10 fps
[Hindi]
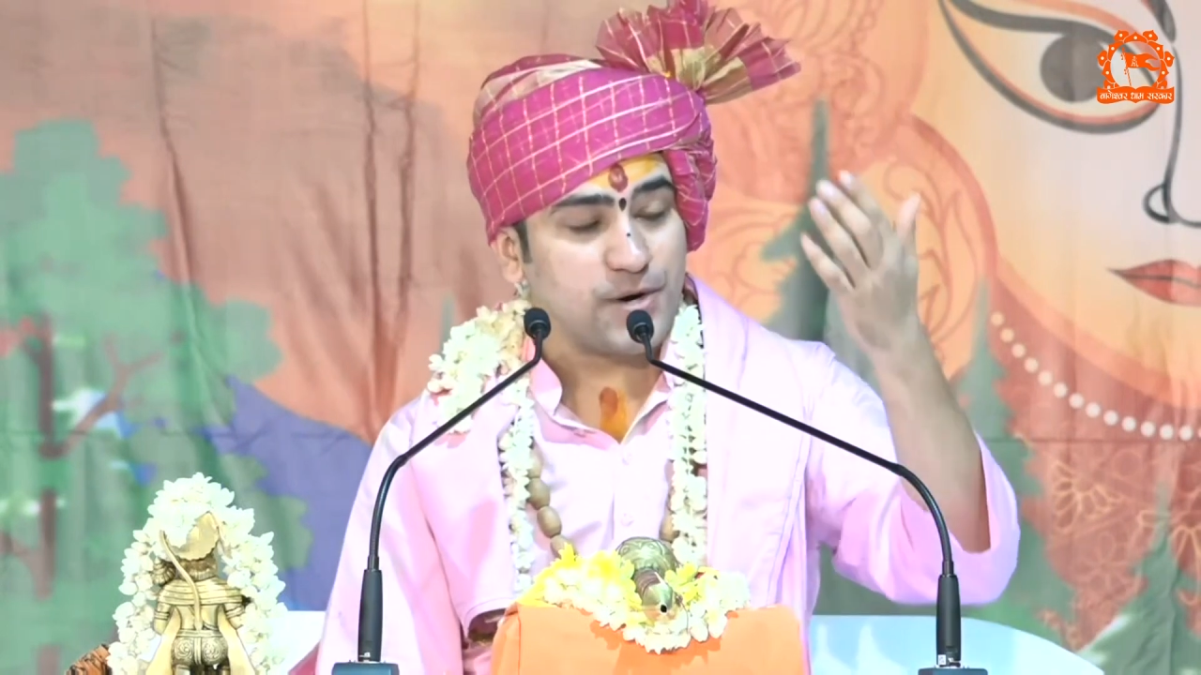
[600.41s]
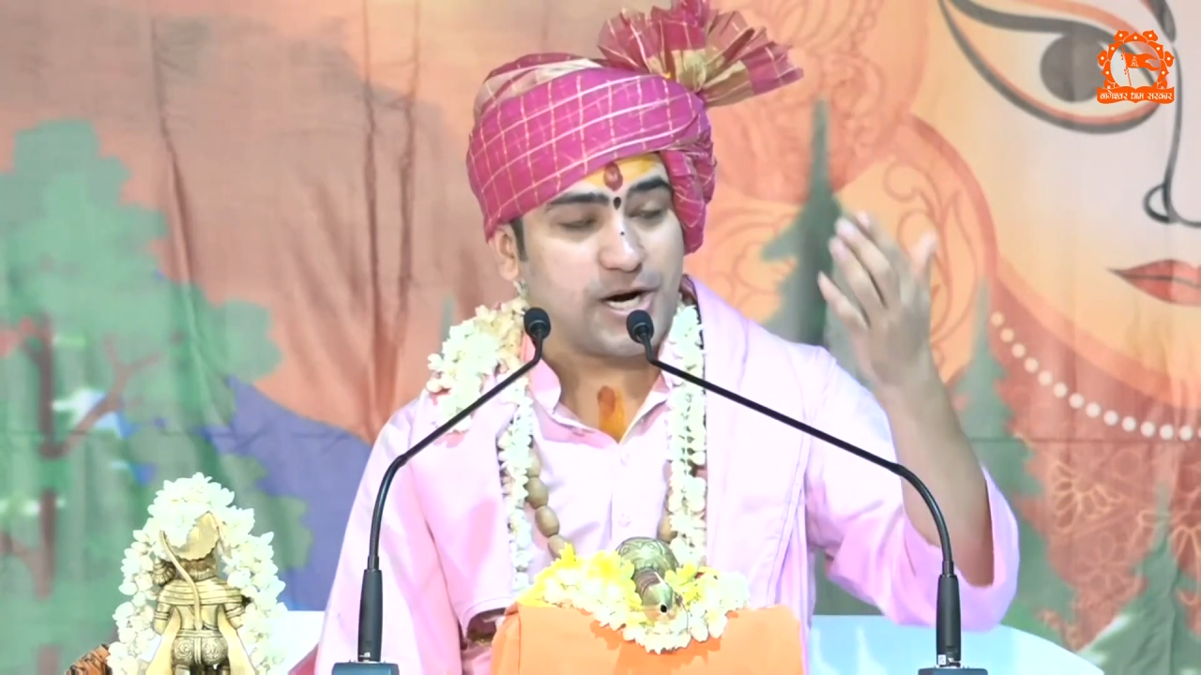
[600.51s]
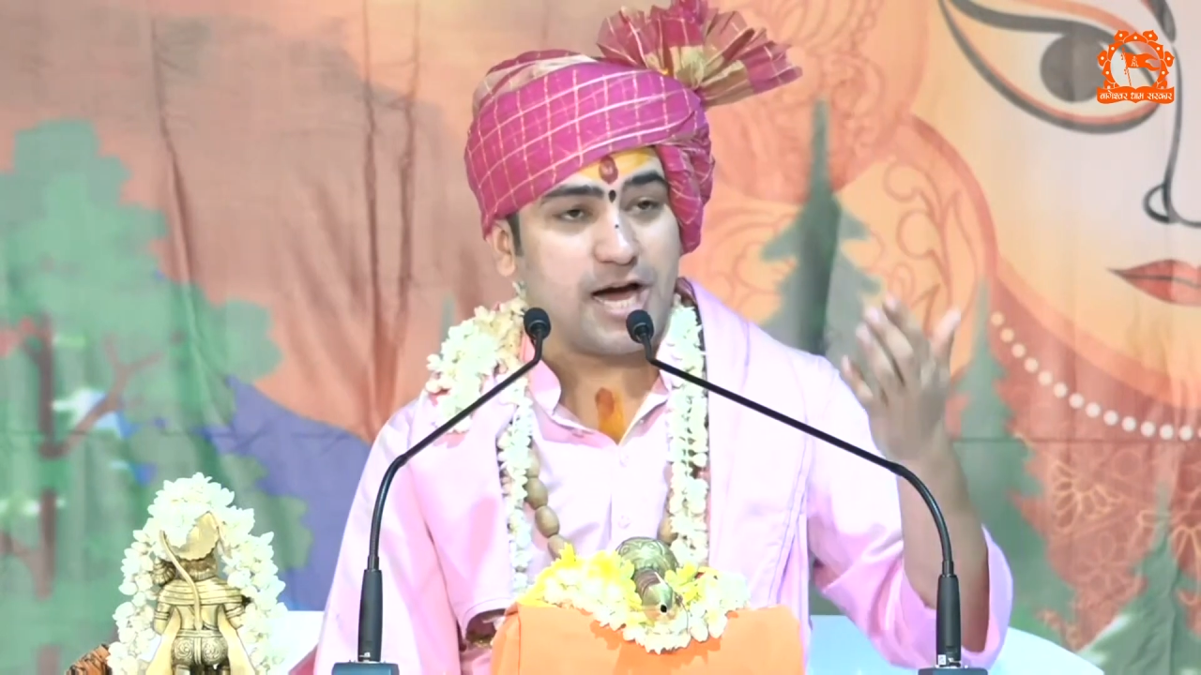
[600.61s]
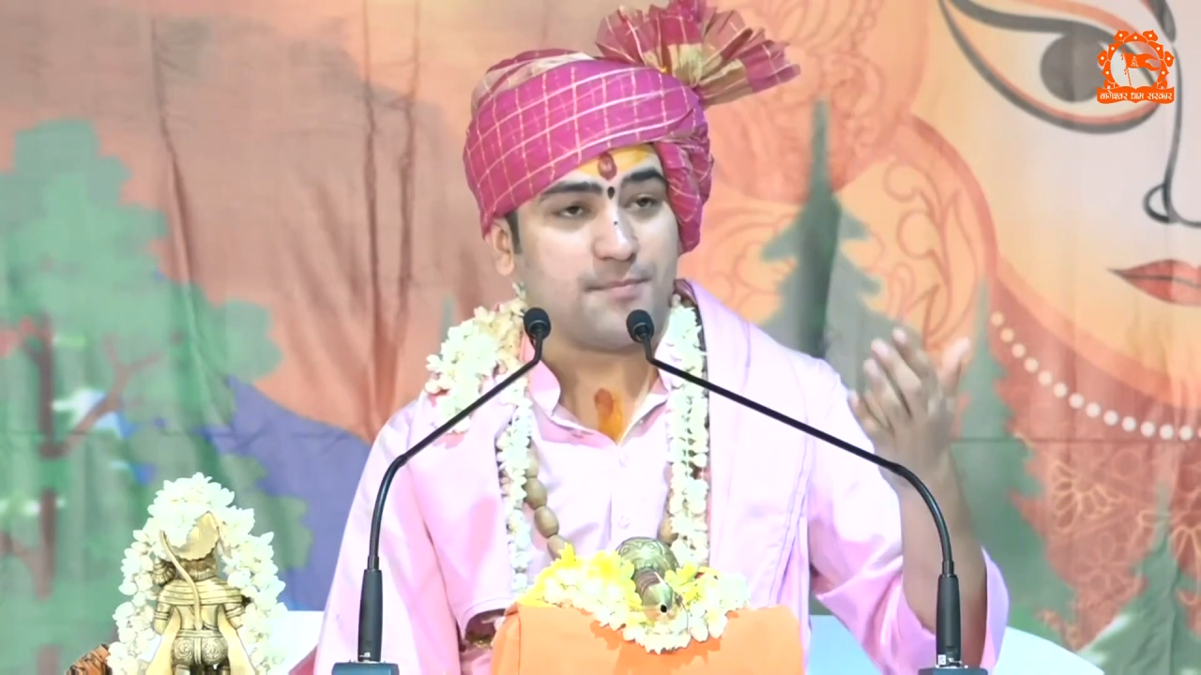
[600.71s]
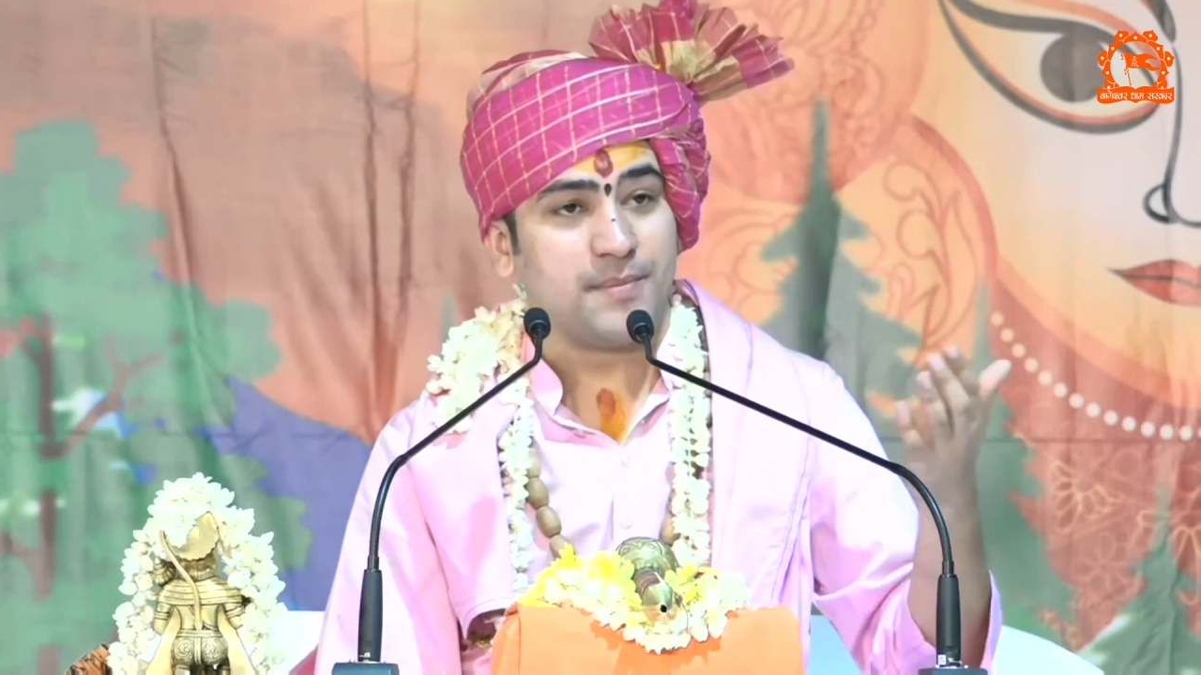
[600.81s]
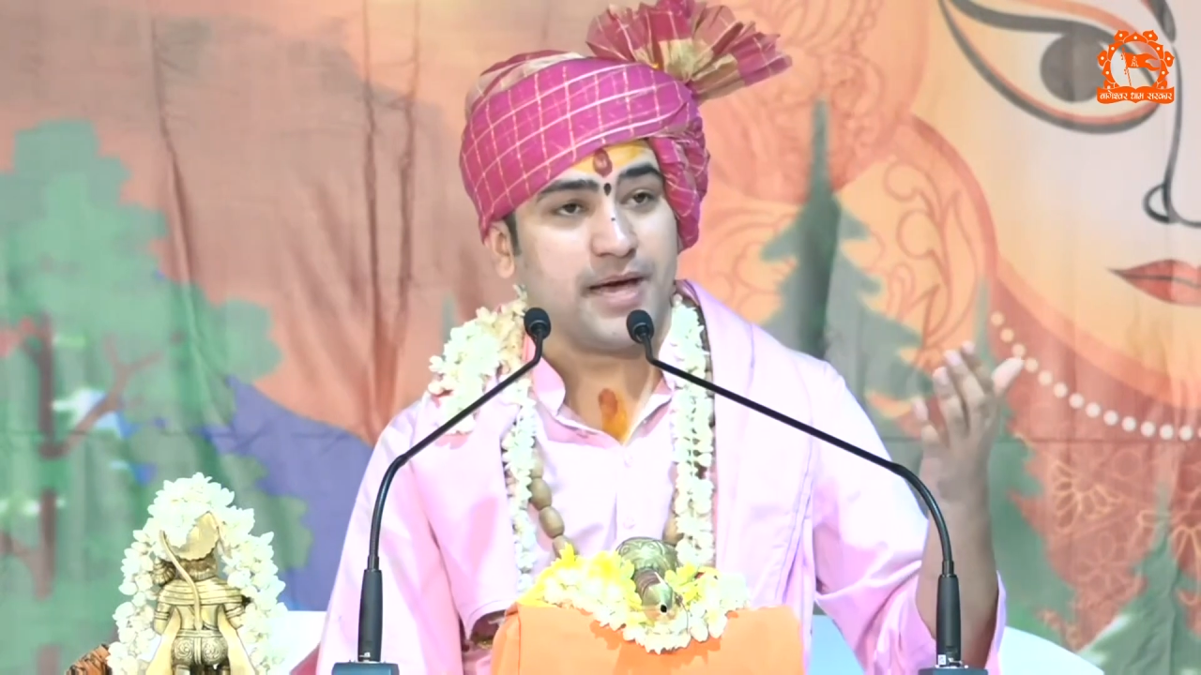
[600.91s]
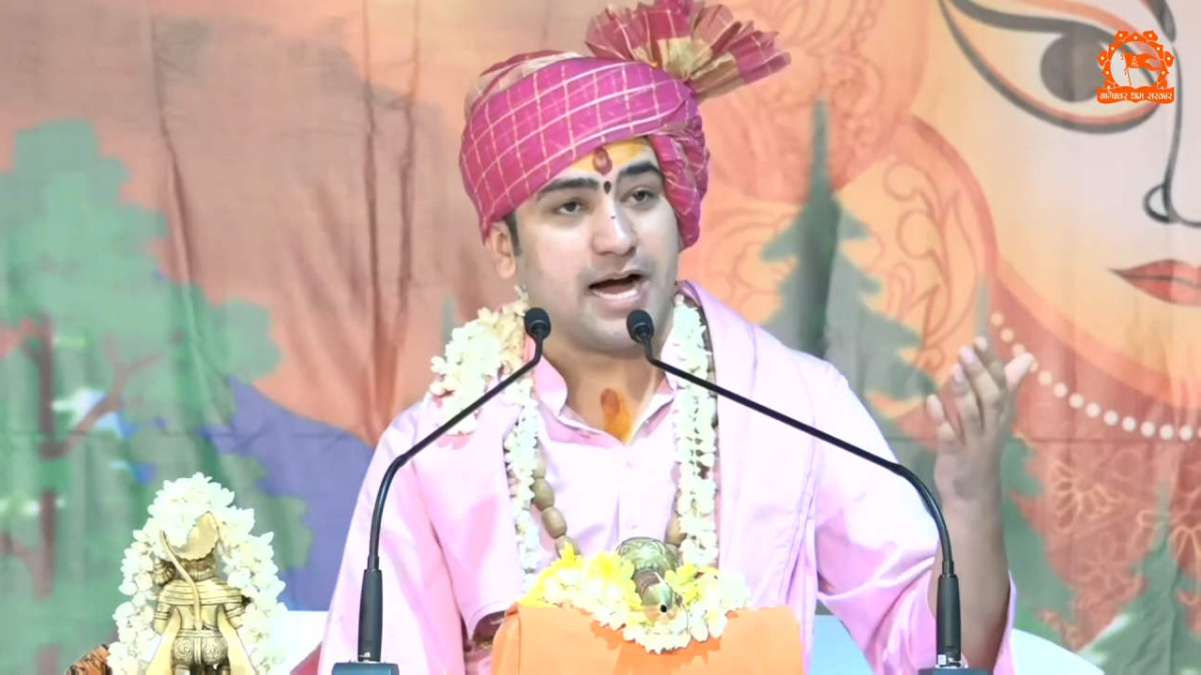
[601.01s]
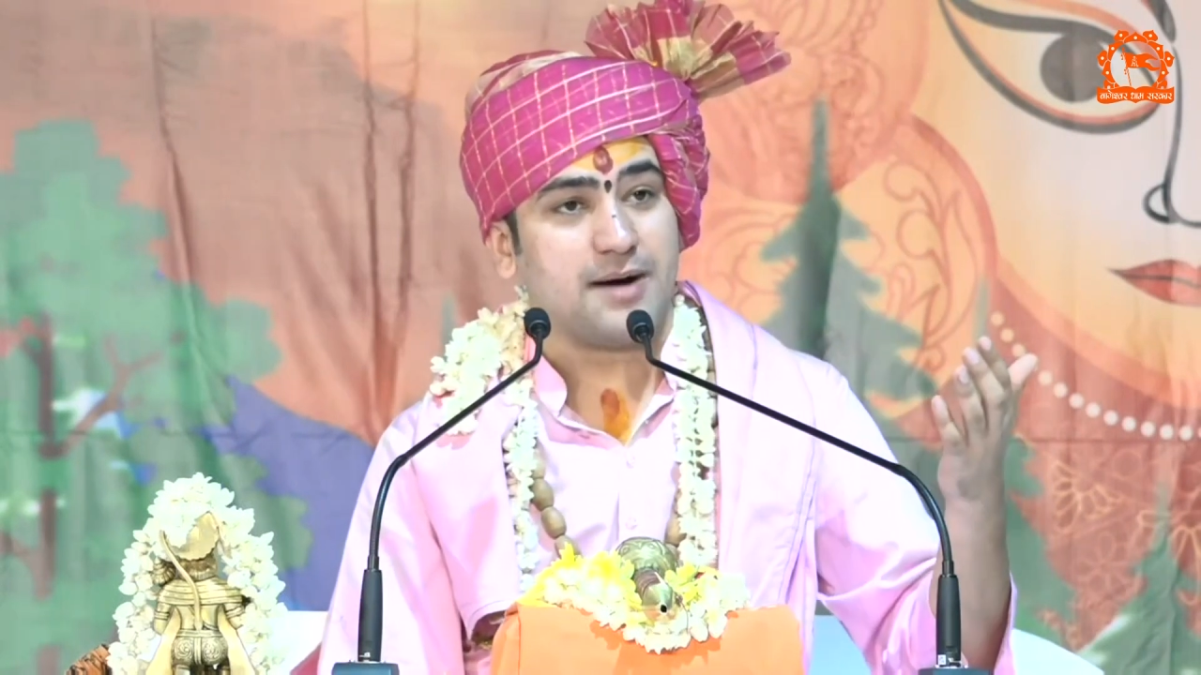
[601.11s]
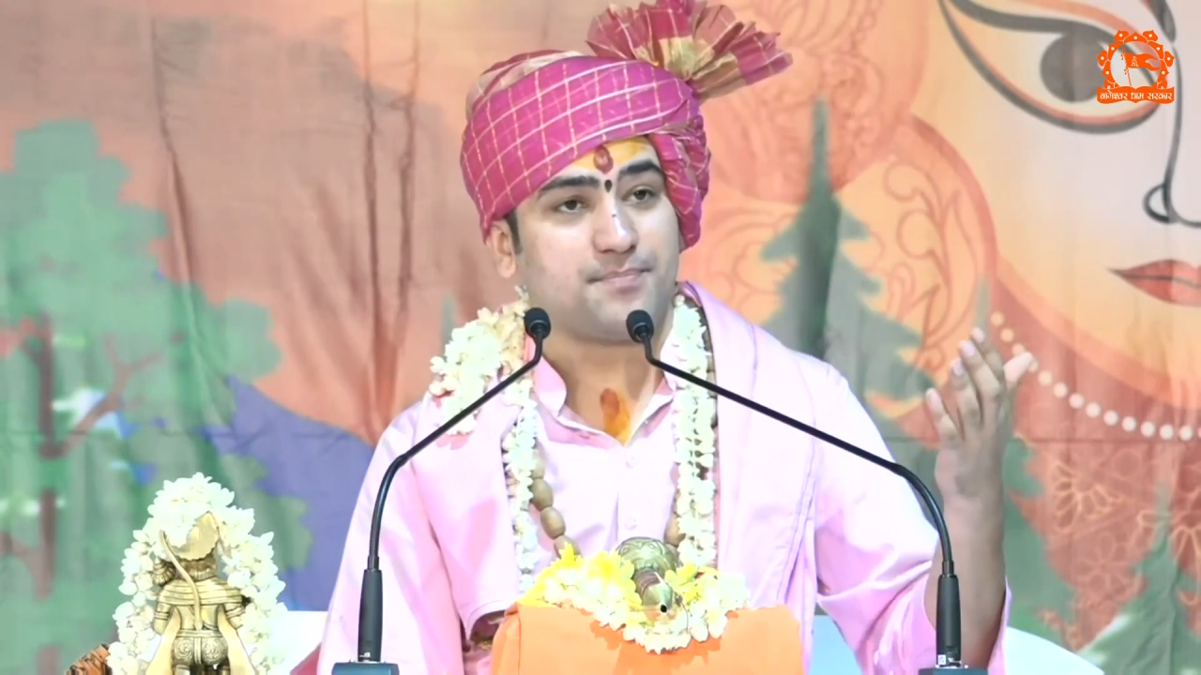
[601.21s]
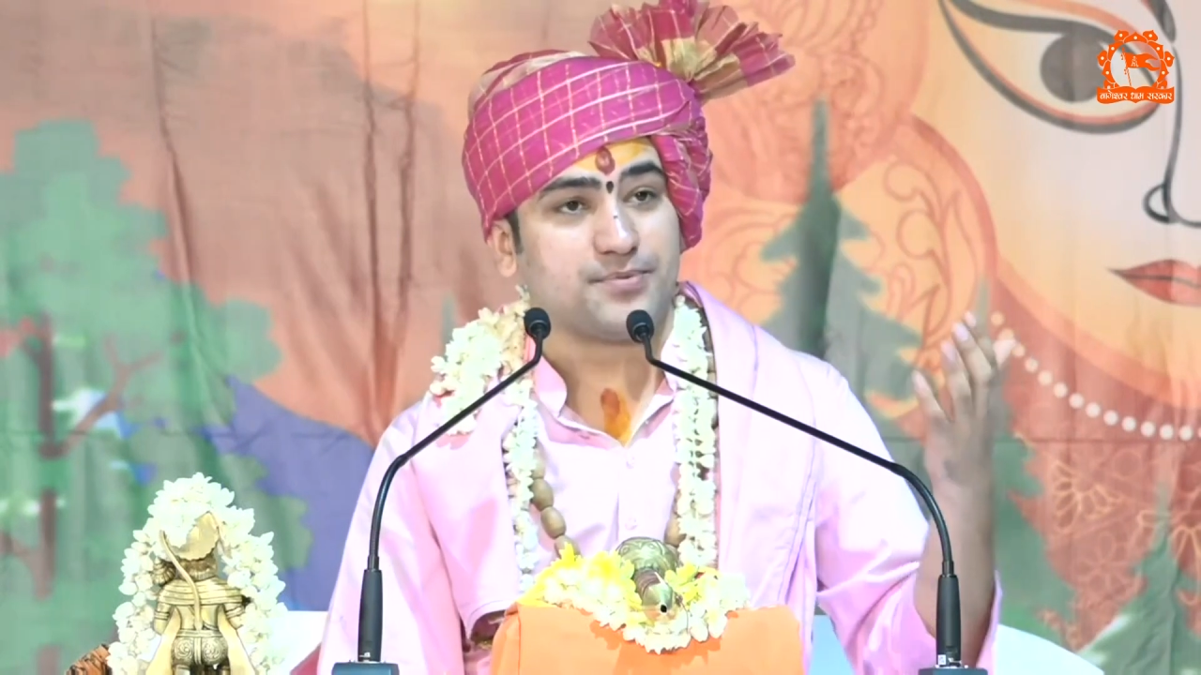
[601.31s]
प्रणाम में
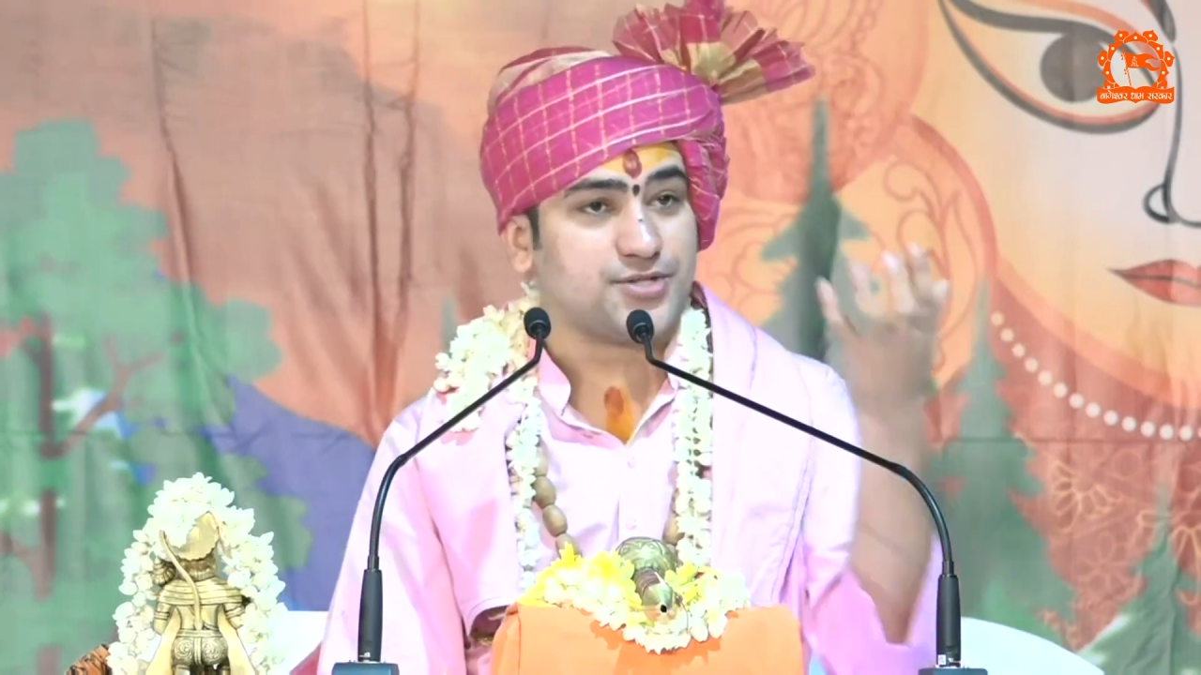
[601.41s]
आप